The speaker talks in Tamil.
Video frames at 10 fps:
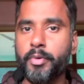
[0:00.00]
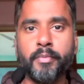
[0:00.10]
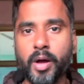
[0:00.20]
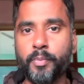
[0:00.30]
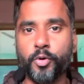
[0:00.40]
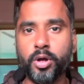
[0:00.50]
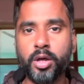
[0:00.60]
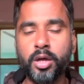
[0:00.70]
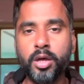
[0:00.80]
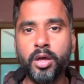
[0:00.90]
அப்படின்னு பார்ப்போம்
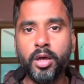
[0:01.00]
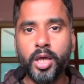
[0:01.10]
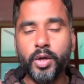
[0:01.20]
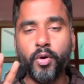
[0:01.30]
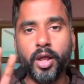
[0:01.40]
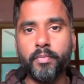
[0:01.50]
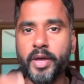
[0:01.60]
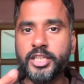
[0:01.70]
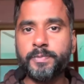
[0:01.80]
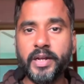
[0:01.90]
இவருடைய
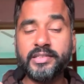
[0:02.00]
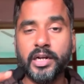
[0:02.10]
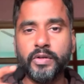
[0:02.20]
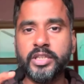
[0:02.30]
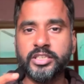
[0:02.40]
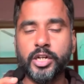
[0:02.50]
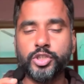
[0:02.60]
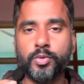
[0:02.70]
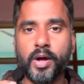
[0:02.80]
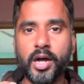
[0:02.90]
பேஸ் பிரைஸ் எழுபத்தஞ்சு
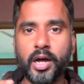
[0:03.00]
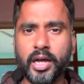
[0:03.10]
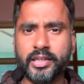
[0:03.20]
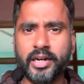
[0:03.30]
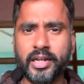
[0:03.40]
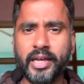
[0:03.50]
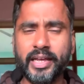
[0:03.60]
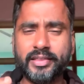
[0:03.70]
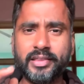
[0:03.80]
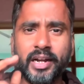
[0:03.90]
லட்ச ரூபா அதனால
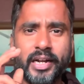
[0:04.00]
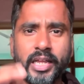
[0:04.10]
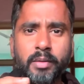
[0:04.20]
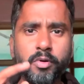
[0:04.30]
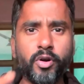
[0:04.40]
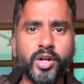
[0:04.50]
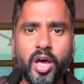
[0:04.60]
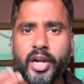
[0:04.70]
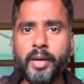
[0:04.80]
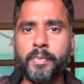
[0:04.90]
எத்தனை டீம் இவரை
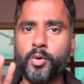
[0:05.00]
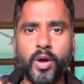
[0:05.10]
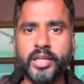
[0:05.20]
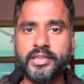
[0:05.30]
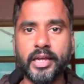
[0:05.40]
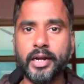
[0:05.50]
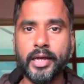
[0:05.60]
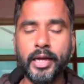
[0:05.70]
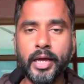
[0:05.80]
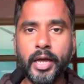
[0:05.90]
டார்கெட் பண்ணுவாங்கன்னு தெரில
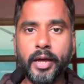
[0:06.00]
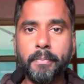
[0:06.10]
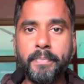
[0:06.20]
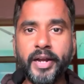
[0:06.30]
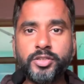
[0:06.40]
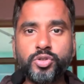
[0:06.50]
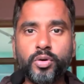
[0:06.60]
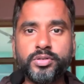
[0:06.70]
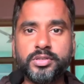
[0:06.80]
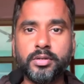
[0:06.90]
பென்
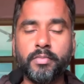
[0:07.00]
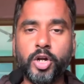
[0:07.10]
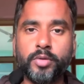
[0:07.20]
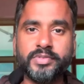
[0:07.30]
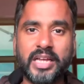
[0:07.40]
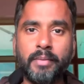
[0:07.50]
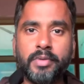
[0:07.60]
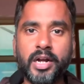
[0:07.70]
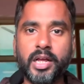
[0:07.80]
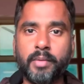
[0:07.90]
ஸ்டோக்ஸ் மற்றும் சாம்
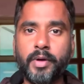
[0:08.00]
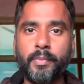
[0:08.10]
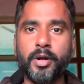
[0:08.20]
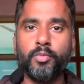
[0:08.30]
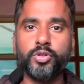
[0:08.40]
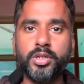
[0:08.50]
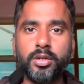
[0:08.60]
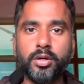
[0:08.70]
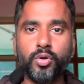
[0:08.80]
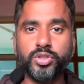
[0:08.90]
கரனை கம்பேர் பண்ணும்போது
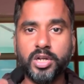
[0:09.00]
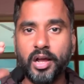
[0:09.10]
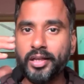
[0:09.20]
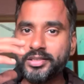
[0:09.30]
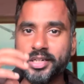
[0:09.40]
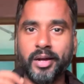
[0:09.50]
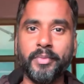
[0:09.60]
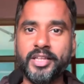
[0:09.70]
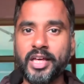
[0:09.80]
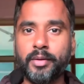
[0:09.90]
கொஞ்சம் காஸ்ட்
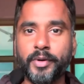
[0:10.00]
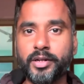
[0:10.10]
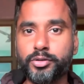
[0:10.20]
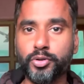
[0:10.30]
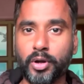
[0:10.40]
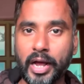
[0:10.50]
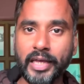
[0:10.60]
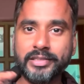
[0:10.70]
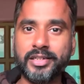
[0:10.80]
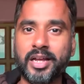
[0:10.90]
கம்மியாக தான் இருப்பார் ஸோ
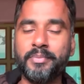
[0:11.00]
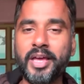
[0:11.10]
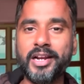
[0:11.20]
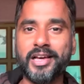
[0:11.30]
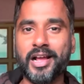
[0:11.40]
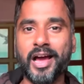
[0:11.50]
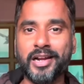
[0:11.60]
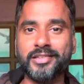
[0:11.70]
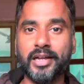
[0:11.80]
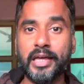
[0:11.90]
காஸ்ட் கம்மியாக இருக்கிற
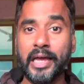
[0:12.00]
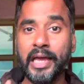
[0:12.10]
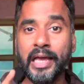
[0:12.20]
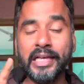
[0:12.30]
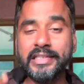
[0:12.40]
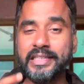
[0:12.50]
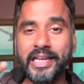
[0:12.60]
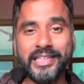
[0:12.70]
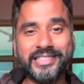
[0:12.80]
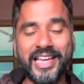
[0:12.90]
காரணத்தால்
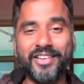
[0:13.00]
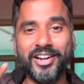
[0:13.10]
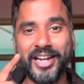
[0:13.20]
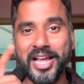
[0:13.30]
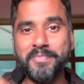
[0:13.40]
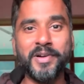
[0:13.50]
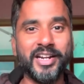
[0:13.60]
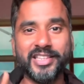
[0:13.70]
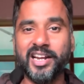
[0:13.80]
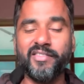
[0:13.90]
சிஎஸ்கே அவரை ட்ரை
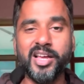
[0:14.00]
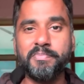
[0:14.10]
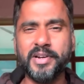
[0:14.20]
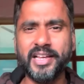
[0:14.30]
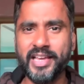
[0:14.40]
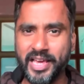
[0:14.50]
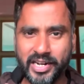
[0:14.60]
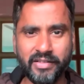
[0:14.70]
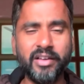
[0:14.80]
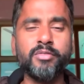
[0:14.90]
பண்ணுறதுக்கான வாய்ப்பு இருக்குது
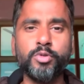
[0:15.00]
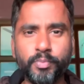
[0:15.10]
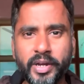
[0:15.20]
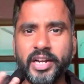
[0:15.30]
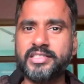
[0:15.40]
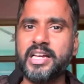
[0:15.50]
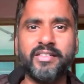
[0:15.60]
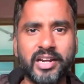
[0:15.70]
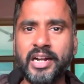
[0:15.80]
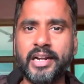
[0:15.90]
ஏற்கனவே ஒரு மும்பை இந்தியன்ஸ்க்காக
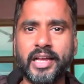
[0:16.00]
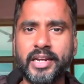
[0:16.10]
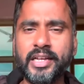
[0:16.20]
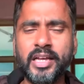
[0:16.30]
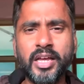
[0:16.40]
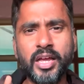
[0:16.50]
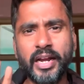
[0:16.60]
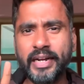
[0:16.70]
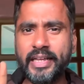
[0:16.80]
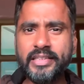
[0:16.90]
விளையாண்டுருக்காரு
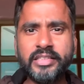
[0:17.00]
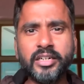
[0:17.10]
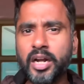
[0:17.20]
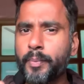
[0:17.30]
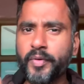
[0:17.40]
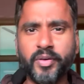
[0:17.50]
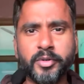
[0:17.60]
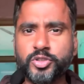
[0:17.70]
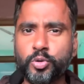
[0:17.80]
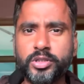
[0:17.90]
டீசெண்டான
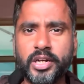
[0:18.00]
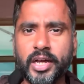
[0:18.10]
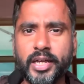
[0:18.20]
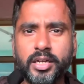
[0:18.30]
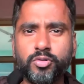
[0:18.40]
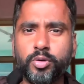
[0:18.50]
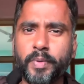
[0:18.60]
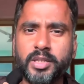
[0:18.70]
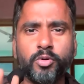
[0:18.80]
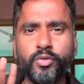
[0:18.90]
பெர்ஃபார்மன்ஸ் கொடுத்துருக்காரு ஒரு
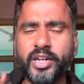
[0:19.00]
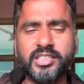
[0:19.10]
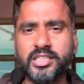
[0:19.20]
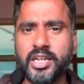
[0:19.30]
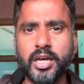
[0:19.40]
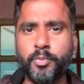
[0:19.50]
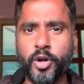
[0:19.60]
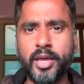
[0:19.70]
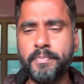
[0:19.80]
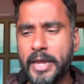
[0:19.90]
பதிமூணு விக்கெட்ஸ் எடுத்திருக்காரு
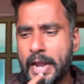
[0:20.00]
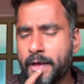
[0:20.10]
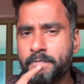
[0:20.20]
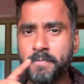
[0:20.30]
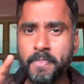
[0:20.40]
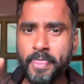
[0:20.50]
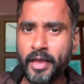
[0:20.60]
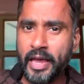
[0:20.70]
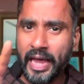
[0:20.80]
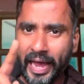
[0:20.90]
போன ஐபிஎல்ல
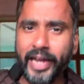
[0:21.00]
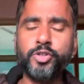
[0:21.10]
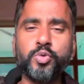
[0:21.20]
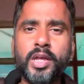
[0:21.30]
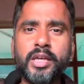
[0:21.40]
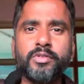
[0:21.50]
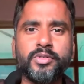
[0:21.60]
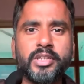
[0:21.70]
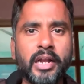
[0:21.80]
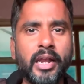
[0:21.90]
ஆக்சுவலாக இவர்
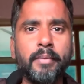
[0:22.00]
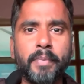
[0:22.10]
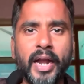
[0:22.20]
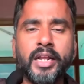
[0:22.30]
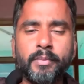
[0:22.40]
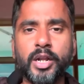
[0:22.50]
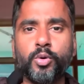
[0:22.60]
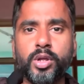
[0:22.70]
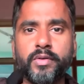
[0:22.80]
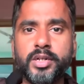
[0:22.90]
வந்து நல்லா பேட்டிங்
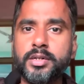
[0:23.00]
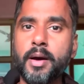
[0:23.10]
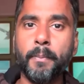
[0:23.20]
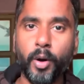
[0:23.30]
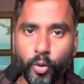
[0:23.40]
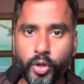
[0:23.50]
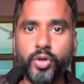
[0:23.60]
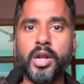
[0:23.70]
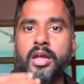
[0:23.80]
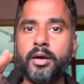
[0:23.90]
பண்ணக்கூடியவர்
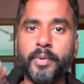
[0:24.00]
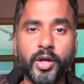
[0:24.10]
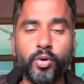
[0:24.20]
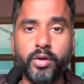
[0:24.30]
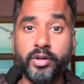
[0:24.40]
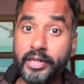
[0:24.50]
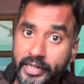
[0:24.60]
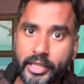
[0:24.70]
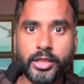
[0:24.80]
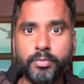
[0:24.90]
பவுலிங்கும் நல்லா பண்ணக்கூடியவர்
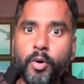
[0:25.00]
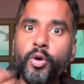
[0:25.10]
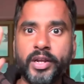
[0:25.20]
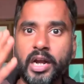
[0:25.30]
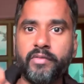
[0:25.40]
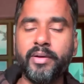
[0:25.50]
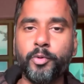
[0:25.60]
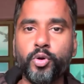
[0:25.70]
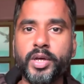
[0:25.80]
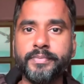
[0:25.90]
டெத் பவுலிங் நல்லாவே
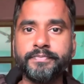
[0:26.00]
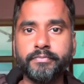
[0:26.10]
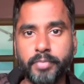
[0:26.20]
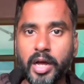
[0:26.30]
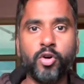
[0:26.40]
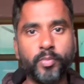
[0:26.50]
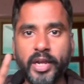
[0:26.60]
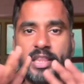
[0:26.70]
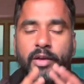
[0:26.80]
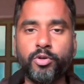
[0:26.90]
போடுவார் பிராவோ
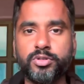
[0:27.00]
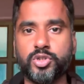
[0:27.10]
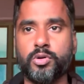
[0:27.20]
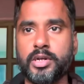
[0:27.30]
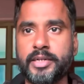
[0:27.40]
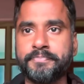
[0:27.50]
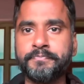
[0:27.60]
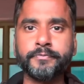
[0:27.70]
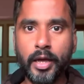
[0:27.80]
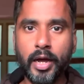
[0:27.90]
மாதிரி தான் இவரு வச்சுக்கோங்களேன்
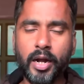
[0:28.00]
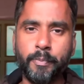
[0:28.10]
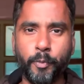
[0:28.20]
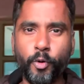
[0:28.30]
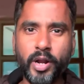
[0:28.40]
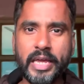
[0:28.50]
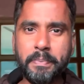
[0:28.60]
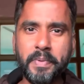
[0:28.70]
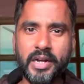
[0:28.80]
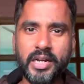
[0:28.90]
ஆனால் போன
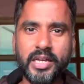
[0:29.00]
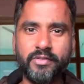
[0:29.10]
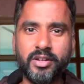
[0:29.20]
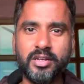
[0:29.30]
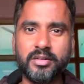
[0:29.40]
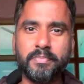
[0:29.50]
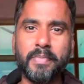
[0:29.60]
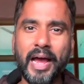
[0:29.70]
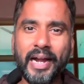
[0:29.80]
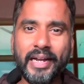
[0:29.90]
ஐபிஎல்ல இவர்
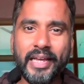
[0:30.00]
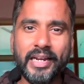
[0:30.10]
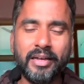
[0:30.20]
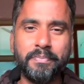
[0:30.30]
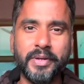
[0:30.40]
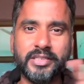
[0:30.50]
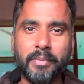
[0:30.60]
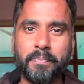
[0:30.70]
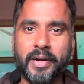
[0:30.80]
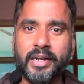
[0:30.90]
பேட்டிங்லாம்
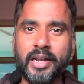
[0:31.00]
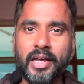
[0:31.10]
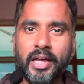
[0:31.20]
பெருசாக பண்ணலை